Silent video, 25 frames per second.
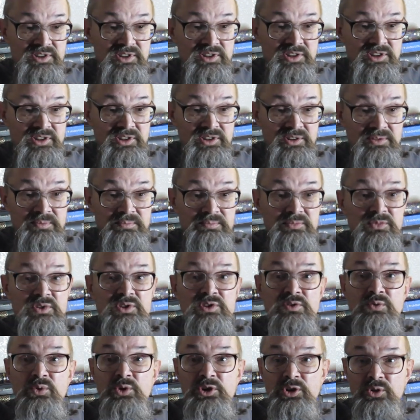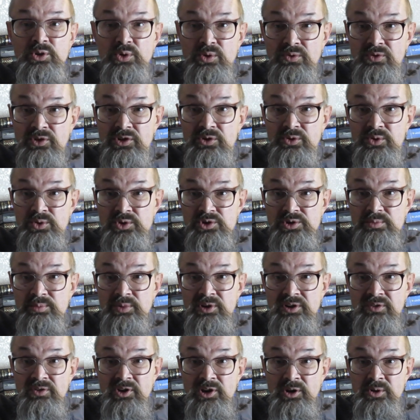и звуки новые тоже
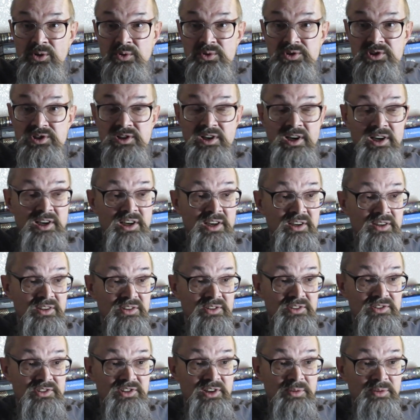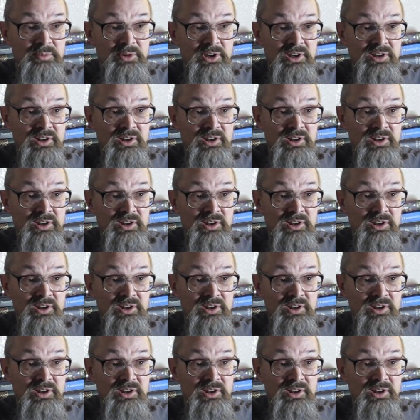появляются. А самое